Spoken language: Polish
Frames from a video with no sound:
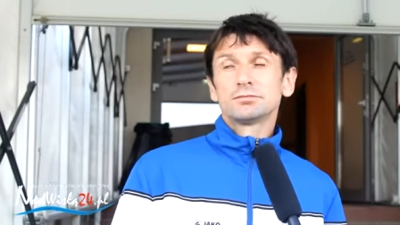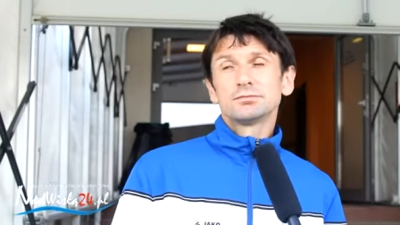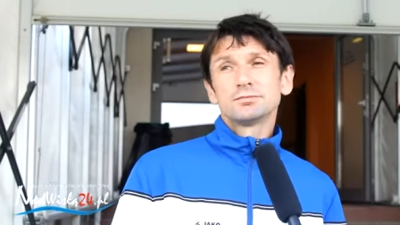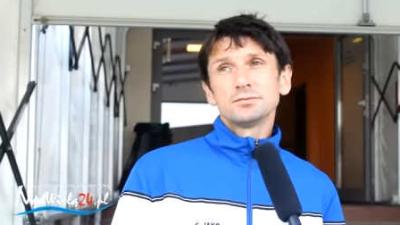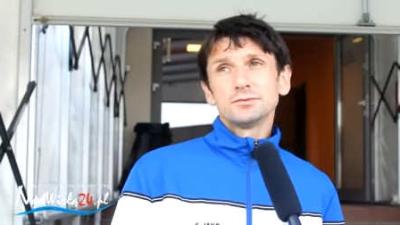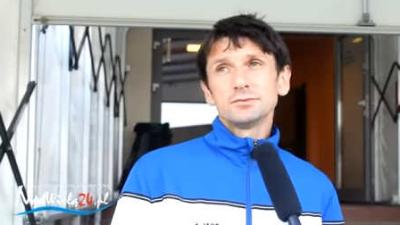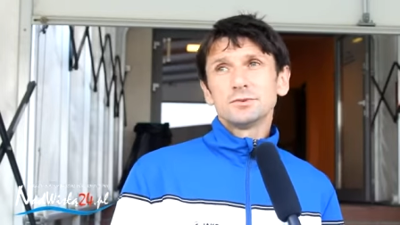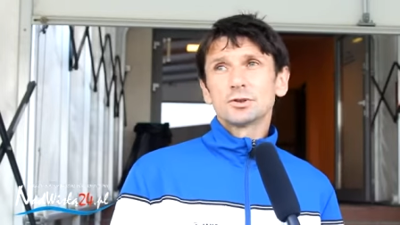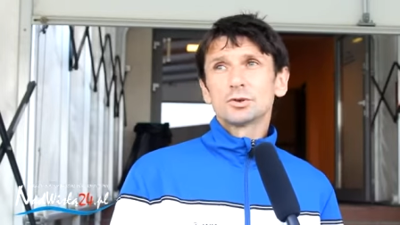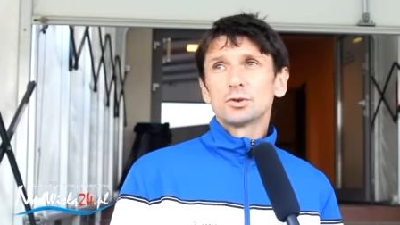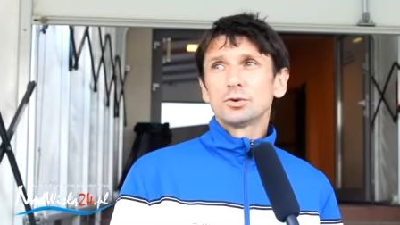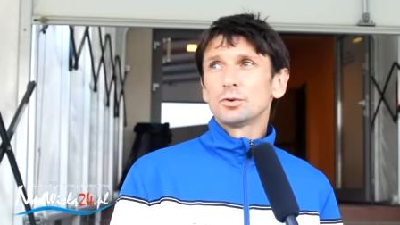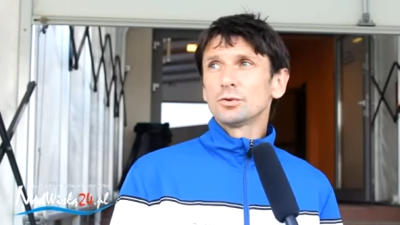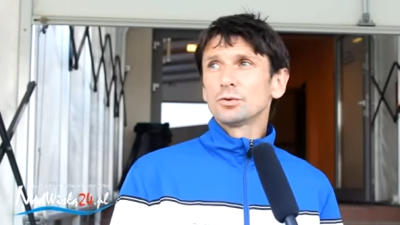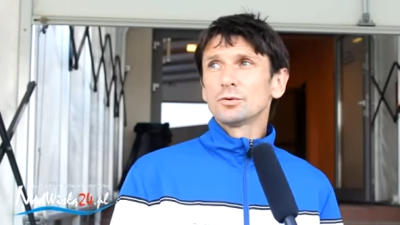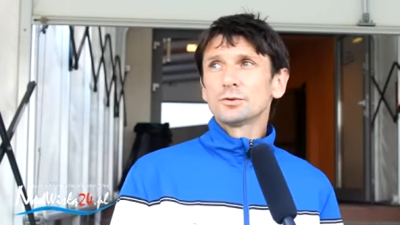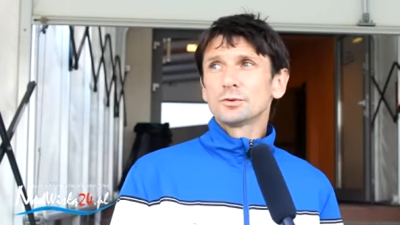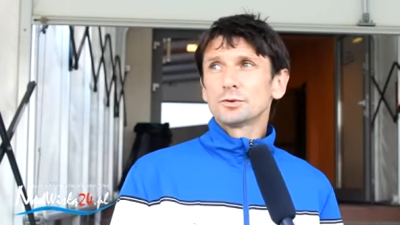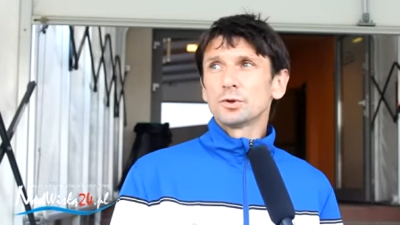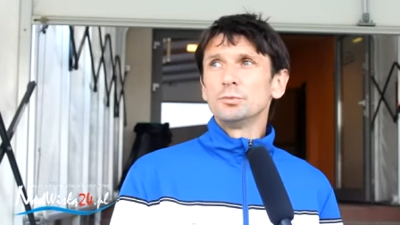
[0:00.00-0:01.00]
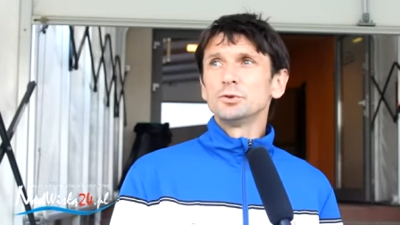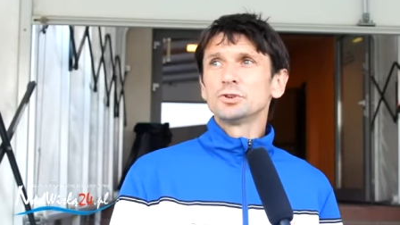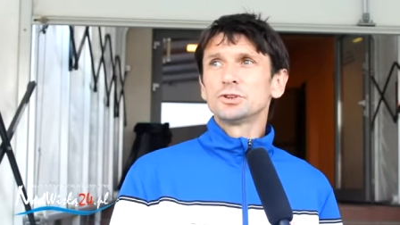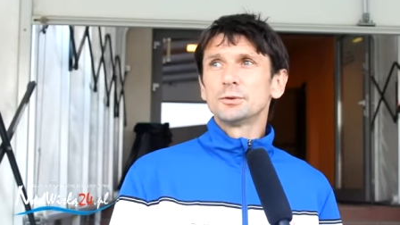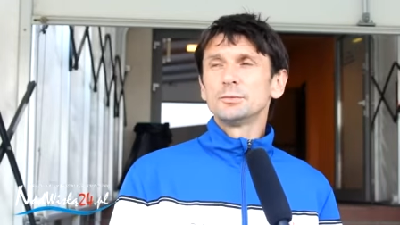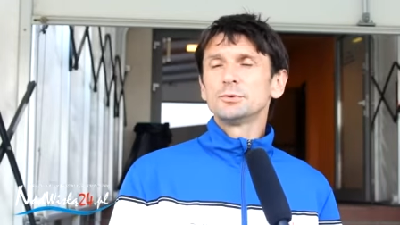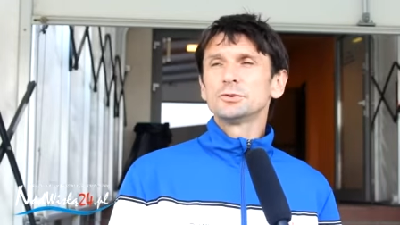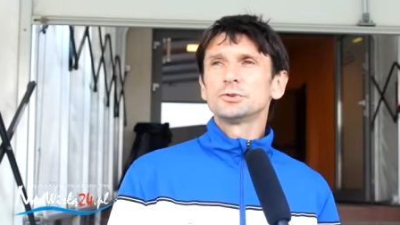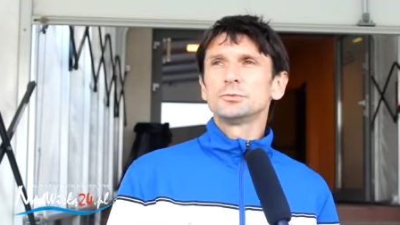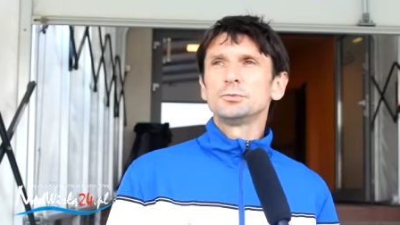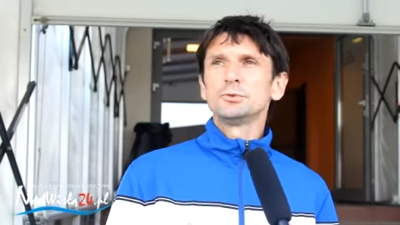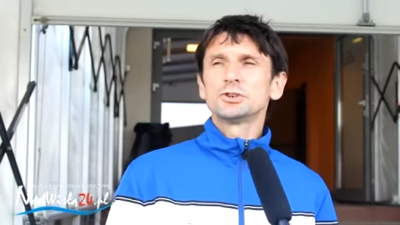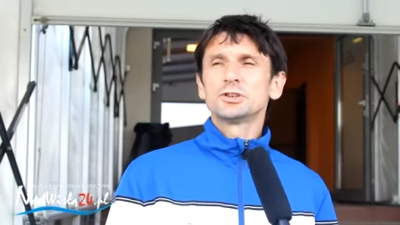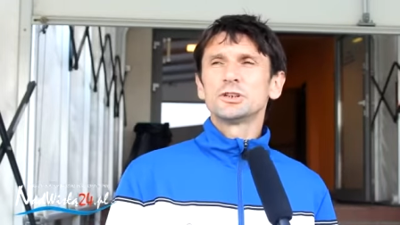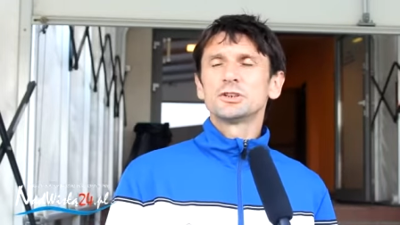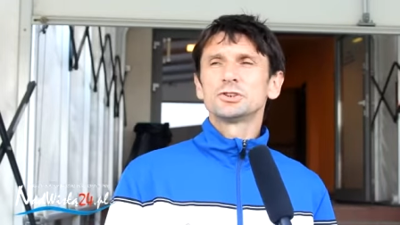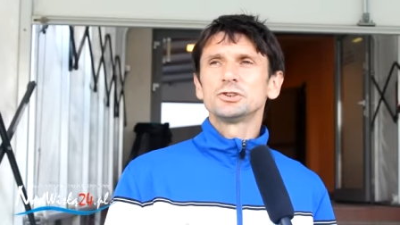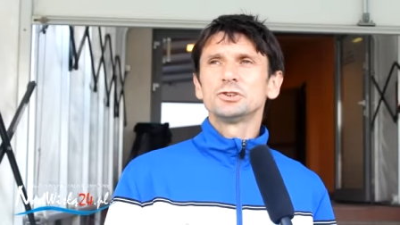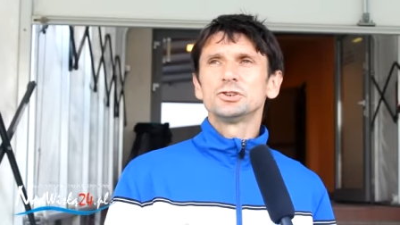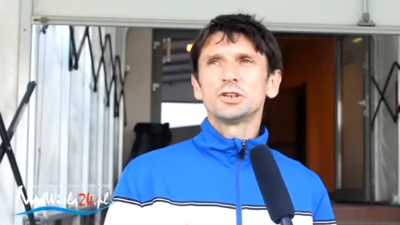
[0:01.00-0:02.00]
no to, to myślę,
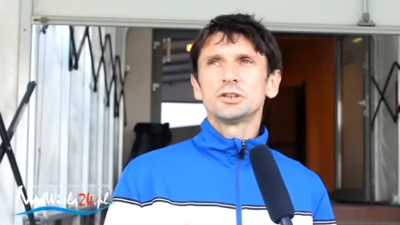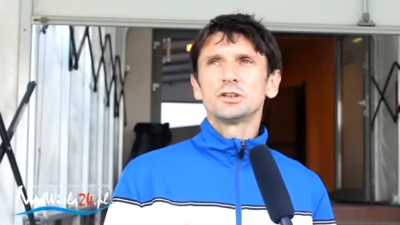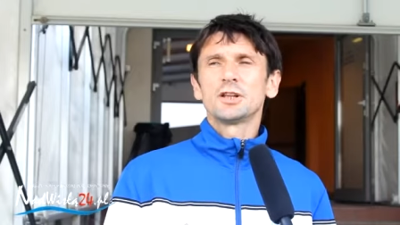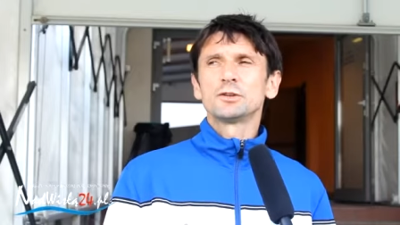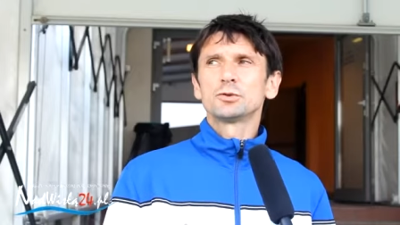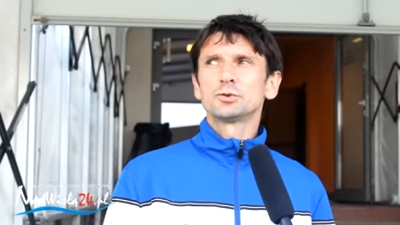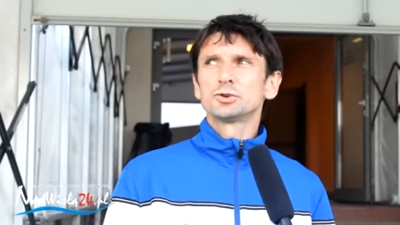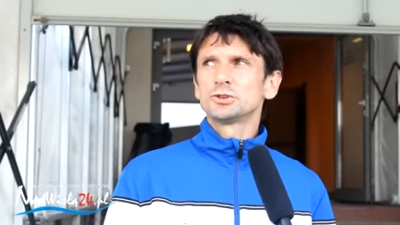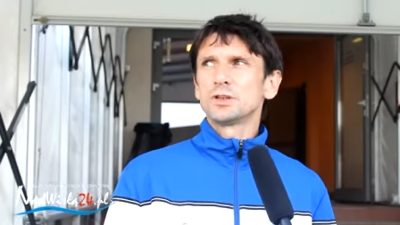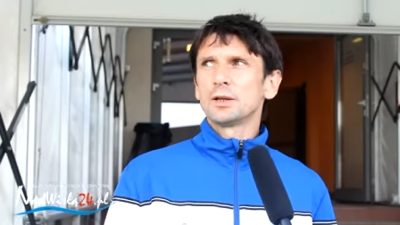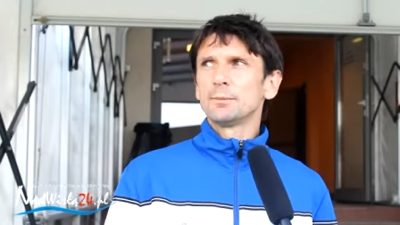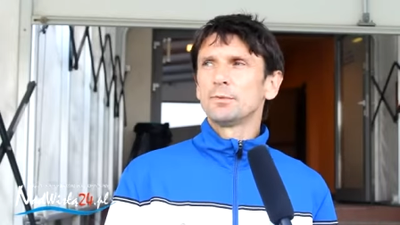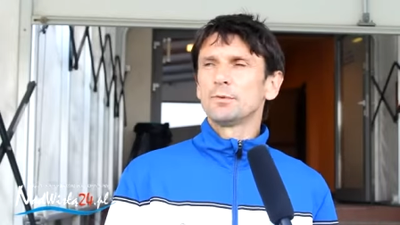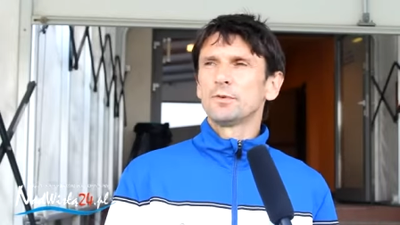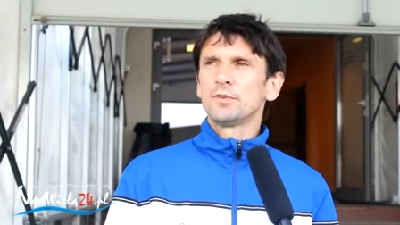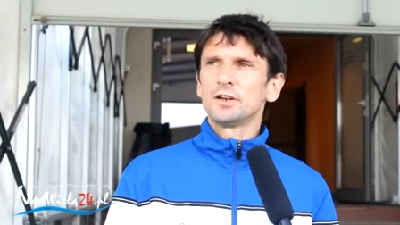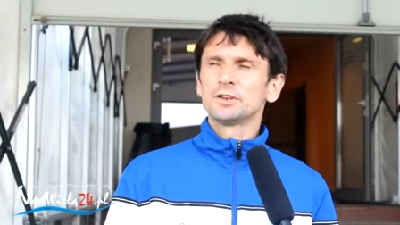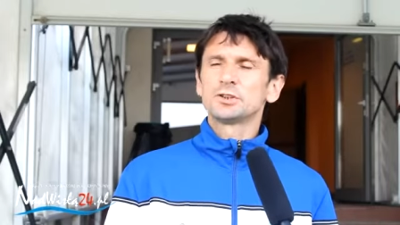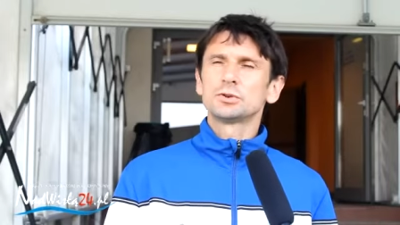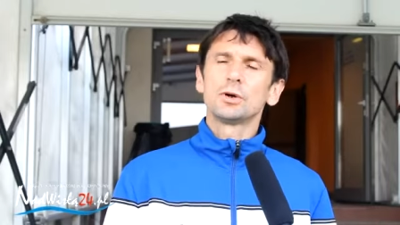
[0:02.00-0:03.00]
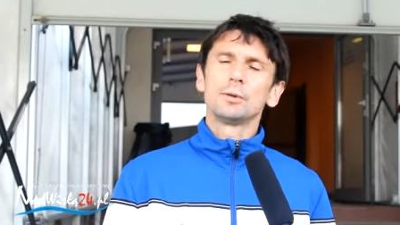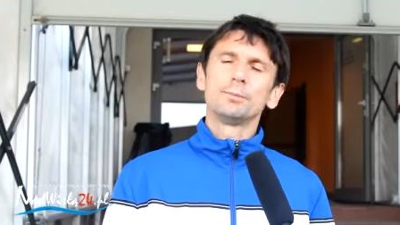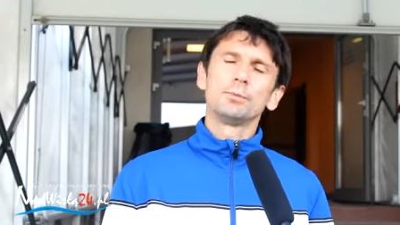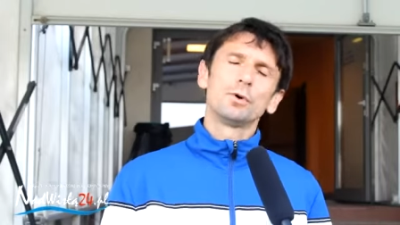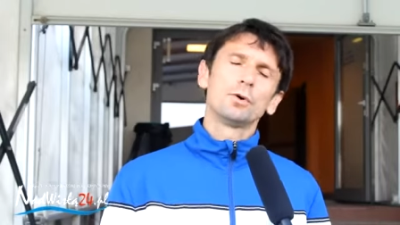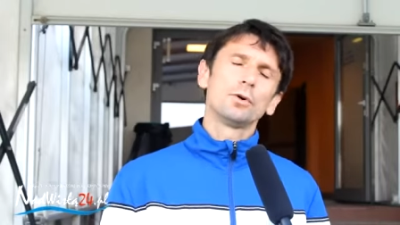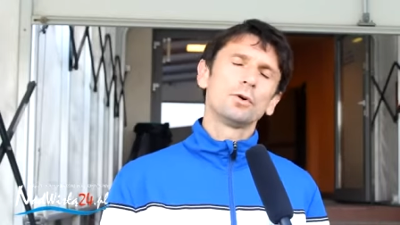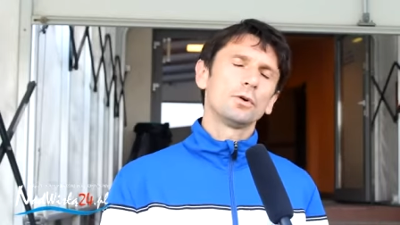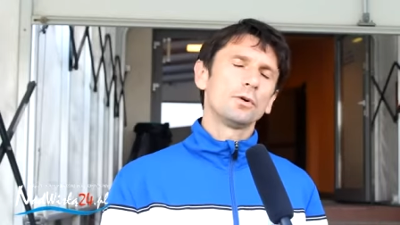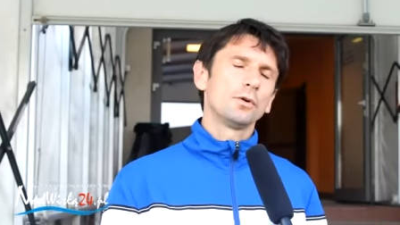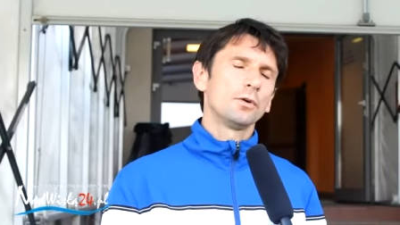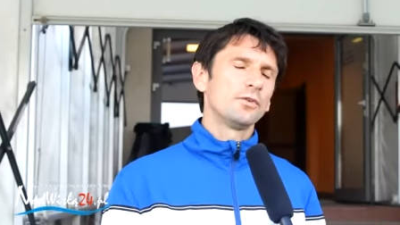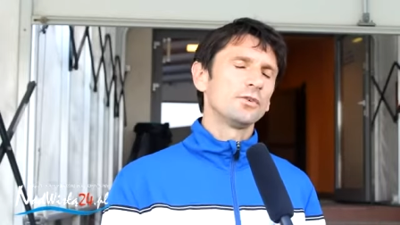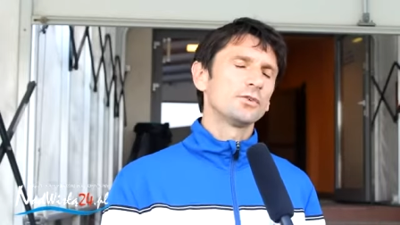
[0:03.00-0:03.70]
myślę, że dzisiaj ta drużyna walczyłaby o,